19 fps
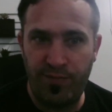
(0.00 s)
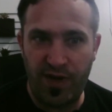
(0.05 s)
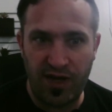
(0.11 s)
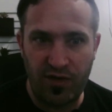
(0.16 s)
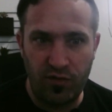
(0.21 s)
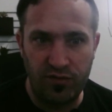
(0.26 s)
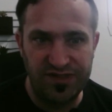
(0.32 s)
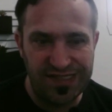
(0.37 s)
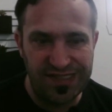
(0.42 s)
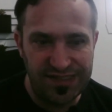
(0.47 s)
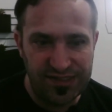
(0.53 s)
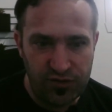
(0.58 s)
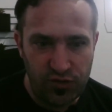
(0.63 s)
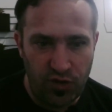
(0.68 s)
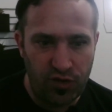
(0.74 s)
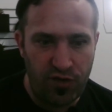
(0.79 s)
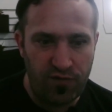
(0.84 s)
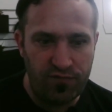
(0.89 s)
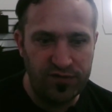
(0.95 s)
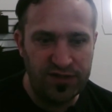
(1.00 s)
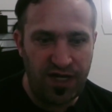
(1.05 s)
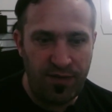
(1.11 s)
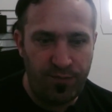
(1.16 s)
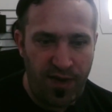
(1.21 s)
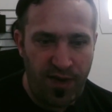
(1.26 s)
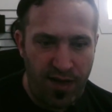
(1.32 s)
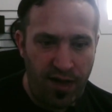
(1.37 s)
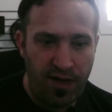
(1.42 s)
Par contre, c'est sûr que vous n'allez
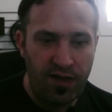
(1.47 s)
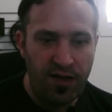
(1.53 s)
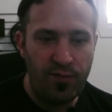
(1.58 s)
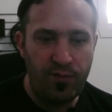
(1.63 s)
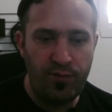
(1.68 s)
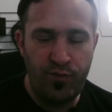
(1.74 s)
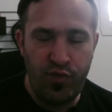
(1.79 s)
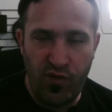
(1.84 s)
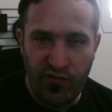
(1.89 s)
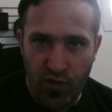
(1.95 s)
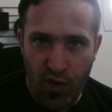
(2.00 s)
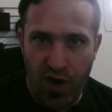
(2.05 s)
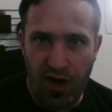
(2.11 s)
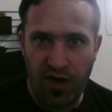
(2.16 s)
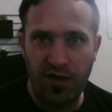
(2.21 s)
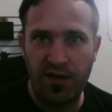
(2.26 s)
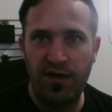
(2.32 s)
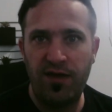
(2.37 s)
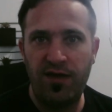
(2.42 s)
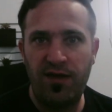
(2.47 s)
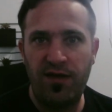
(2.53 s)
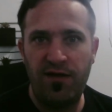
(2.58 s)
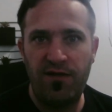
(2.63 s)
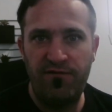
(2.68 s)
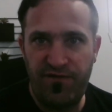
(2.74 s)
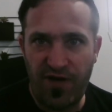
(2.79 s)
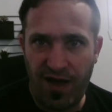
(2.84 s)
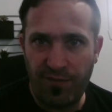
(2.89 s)
pas pouvoir
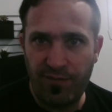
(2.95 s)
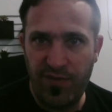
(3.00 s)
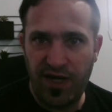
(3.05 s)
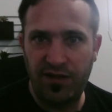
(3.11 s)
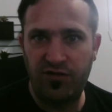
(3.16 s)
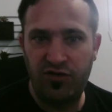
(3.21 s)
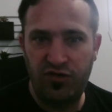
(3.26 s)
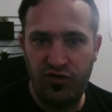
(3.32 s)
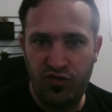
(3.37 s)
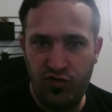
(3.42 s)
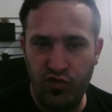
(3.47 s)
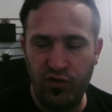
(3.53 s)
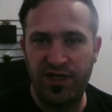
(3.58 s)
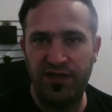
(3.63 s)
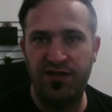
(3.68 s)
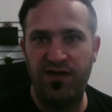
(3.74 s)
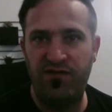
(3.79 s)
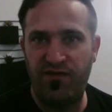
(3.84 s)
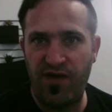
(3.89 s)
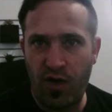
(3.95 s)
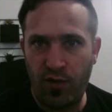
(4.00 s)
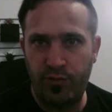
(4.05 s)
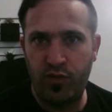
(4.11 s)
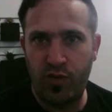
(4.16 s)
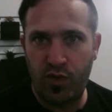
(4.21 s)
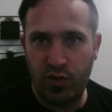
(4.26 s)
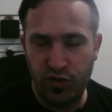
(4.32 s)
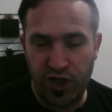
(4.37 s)
farmer tous les différents
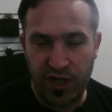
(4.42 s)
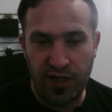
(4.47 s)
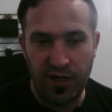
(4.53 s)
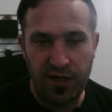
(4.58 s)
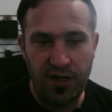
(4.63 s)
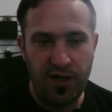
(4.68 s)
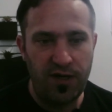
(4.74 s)
projets.